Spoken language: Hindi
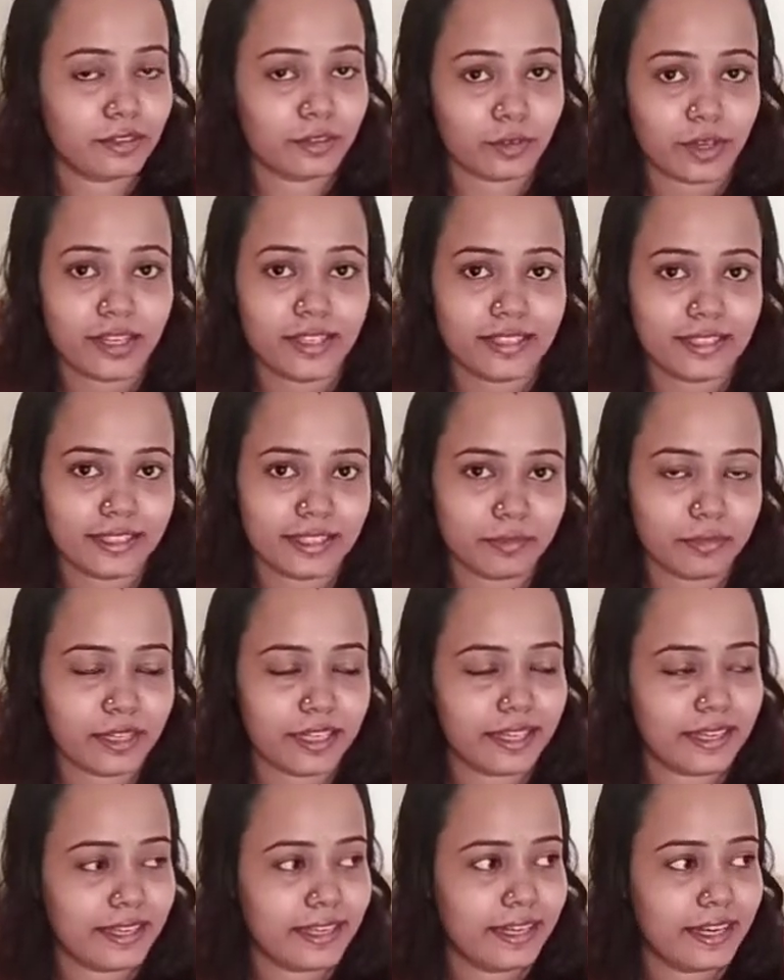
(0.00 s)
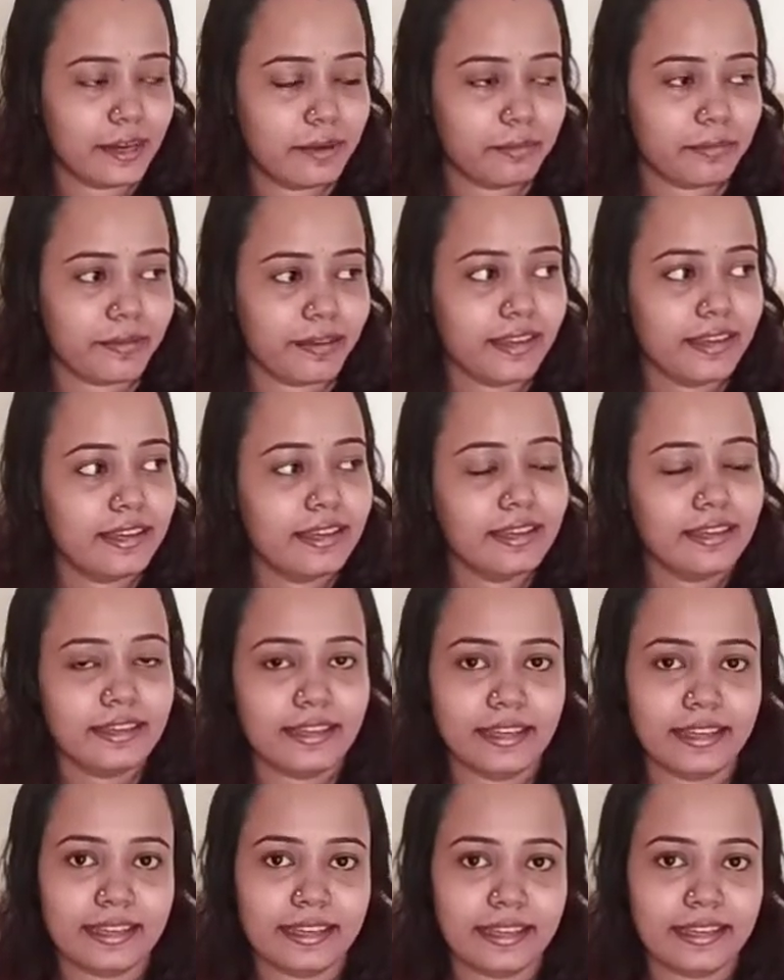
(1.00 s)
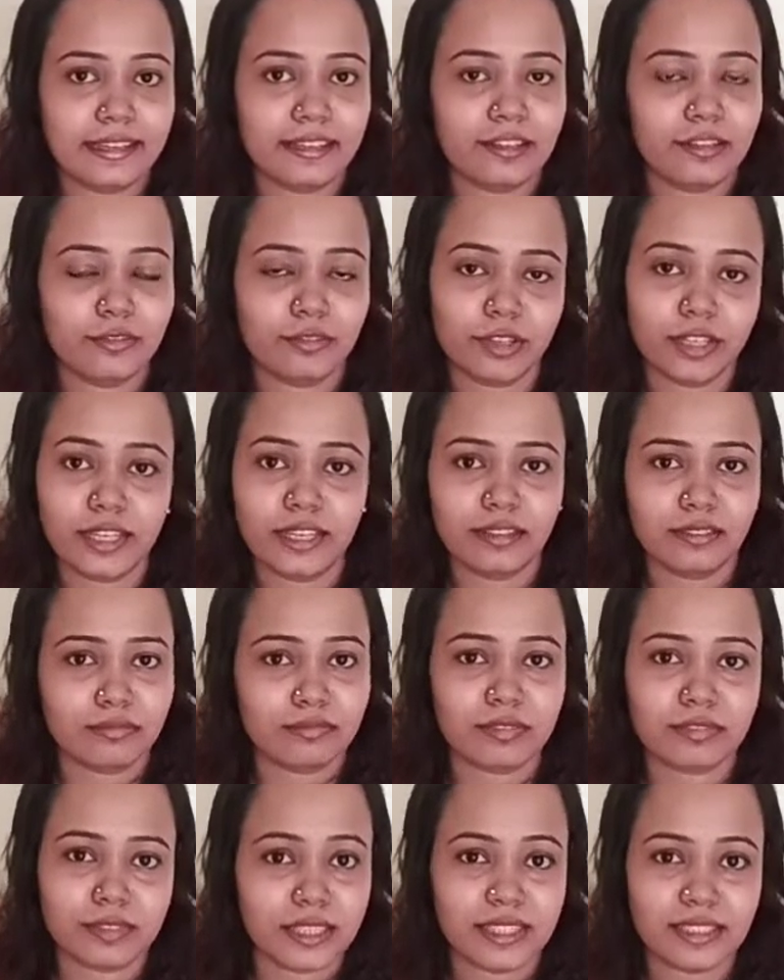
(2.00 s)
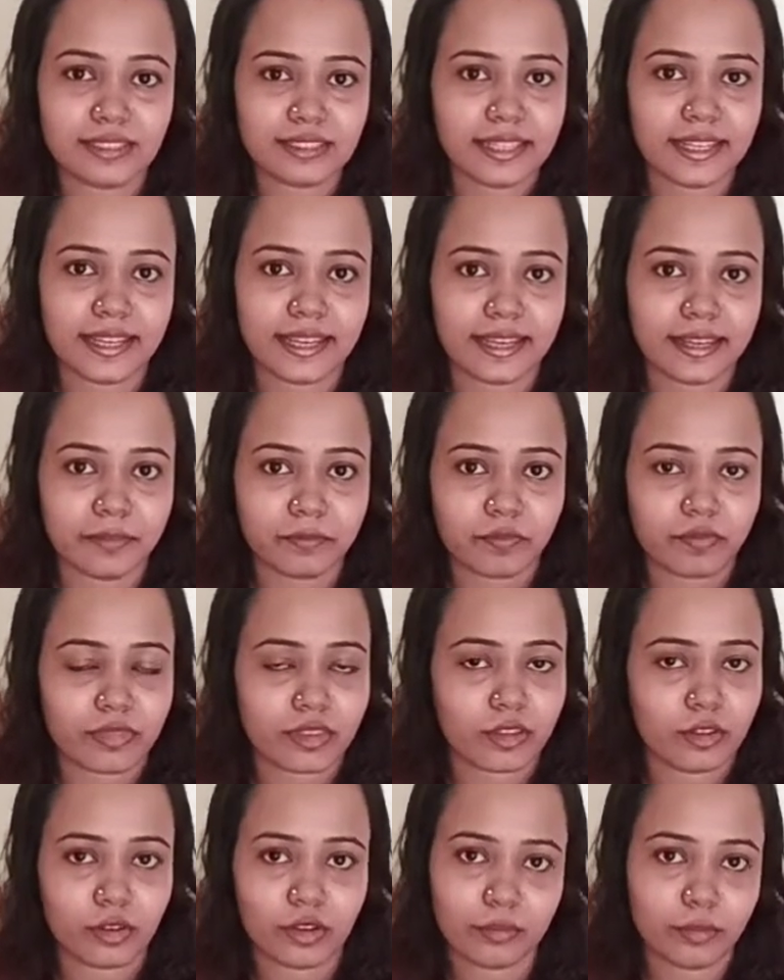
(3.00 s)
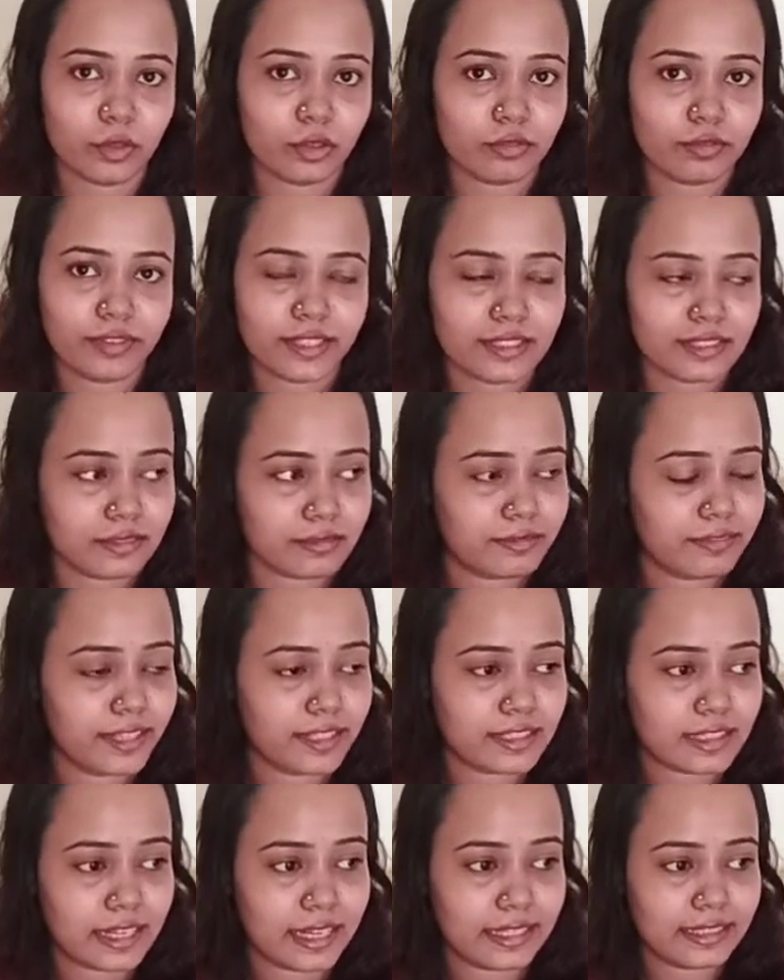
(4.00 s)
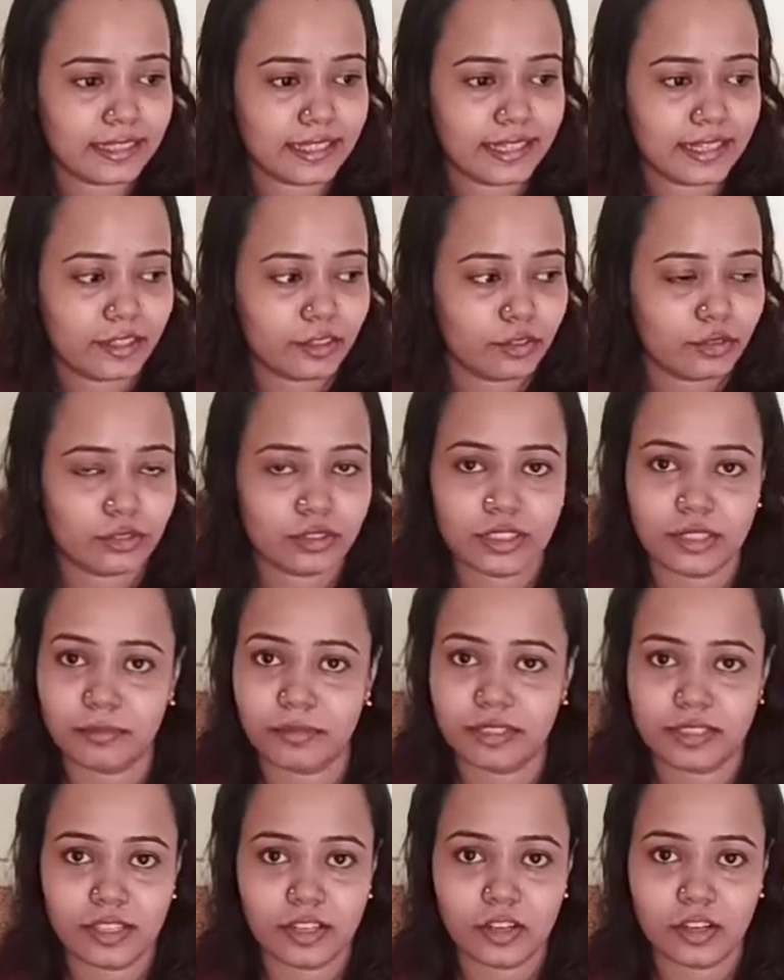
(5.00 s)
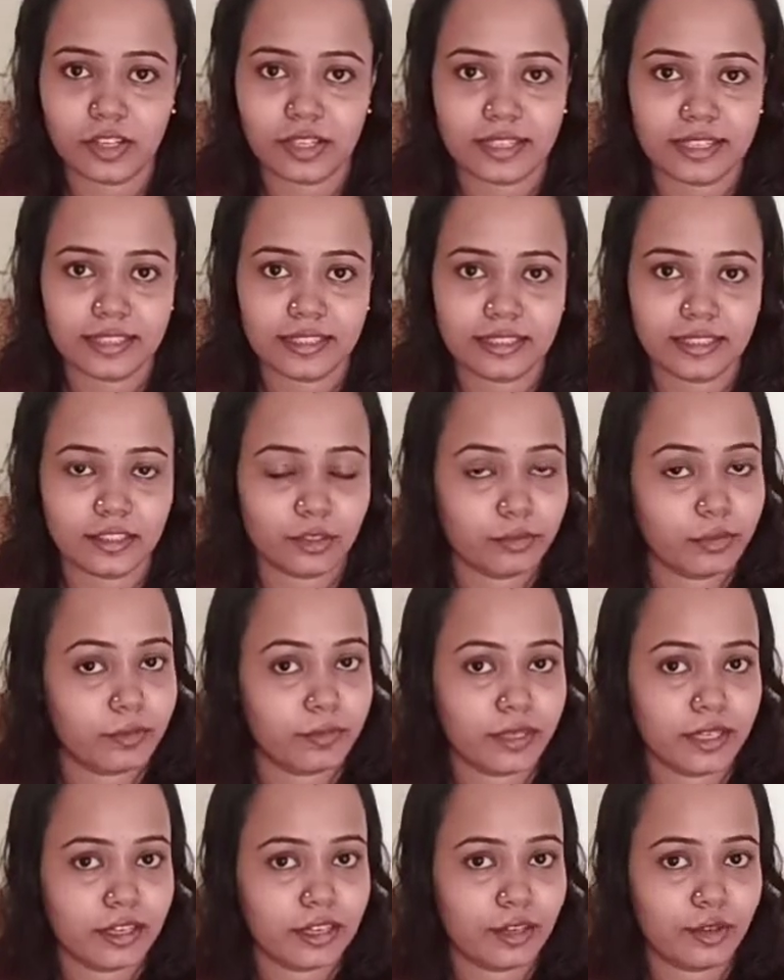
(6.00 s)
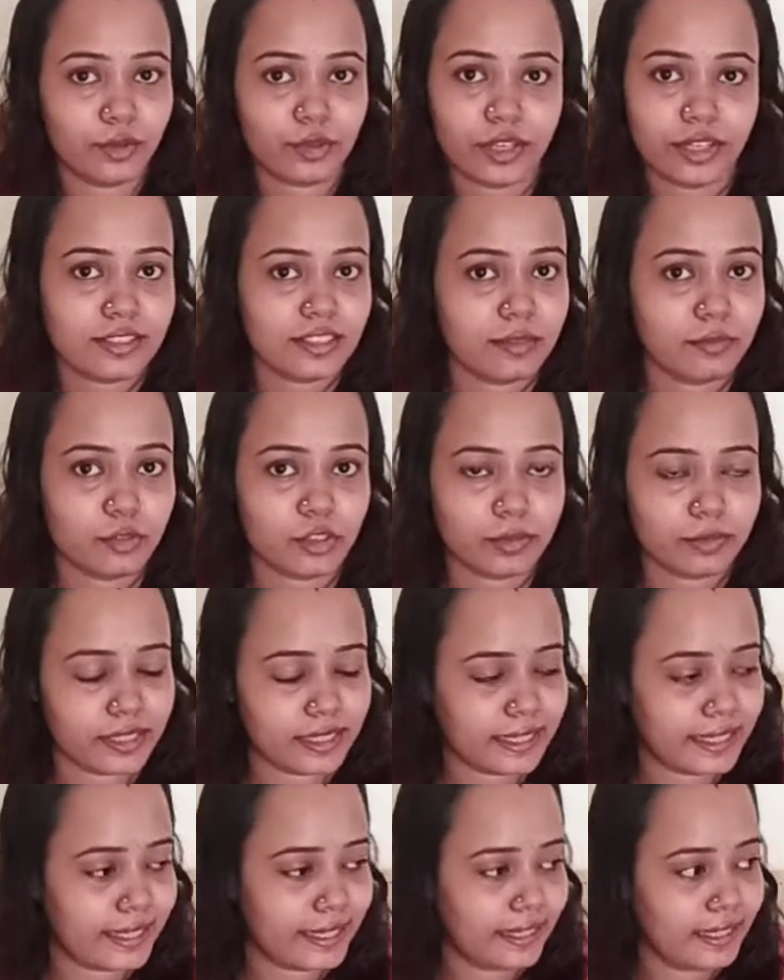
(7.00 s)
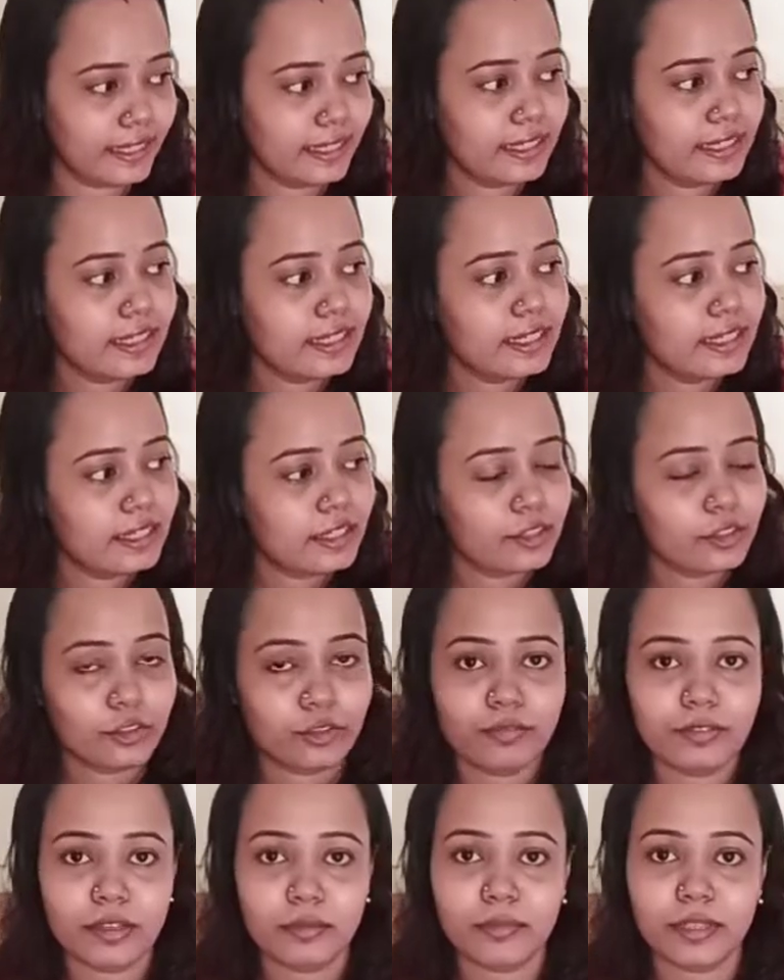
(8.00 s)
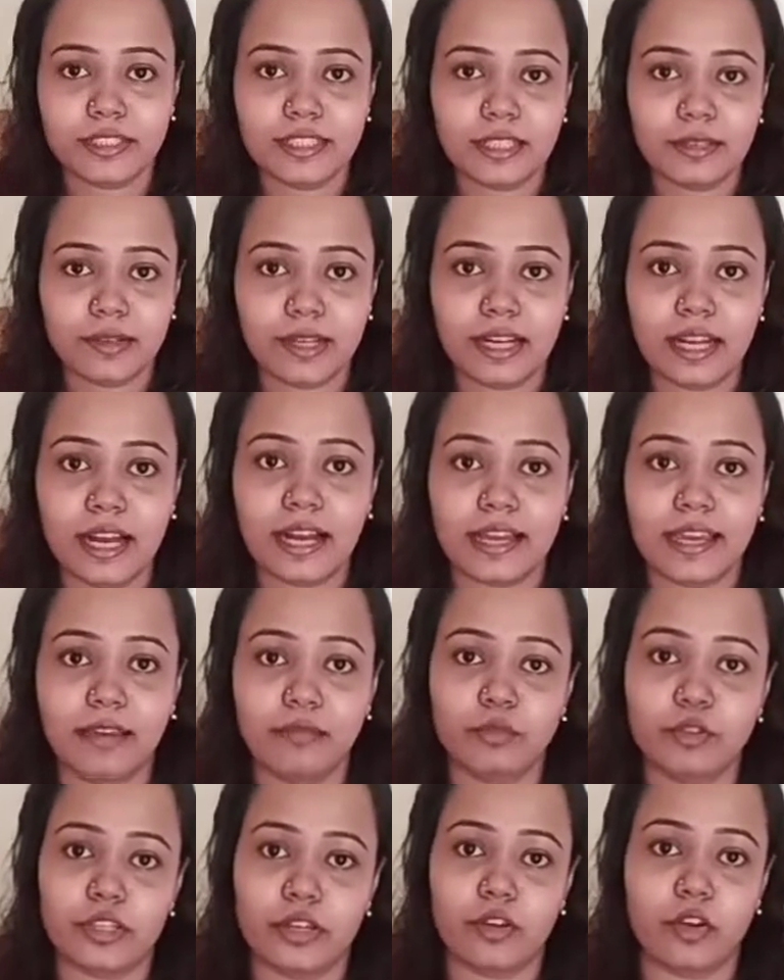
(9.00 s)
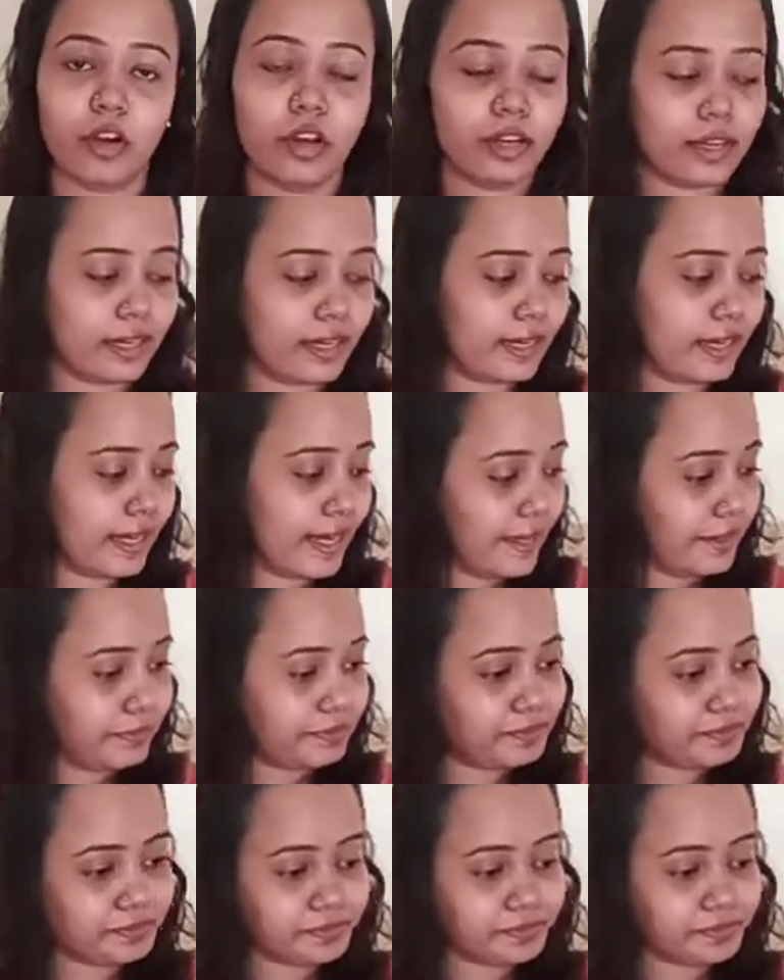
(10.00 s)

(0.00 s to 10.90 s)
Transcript: क्वालिटी के मिलेंगे यहाँ पे लेकिन वही थर्सडे है तो हम लोग वेज वेज खाते हैं तो उसने मछली ऑर्डर कर दिया तो मैं मना करूँगी इसलिए मुझे बताया नहीं तो फिर मछली वाला आके मुझे कॉल कर रहा है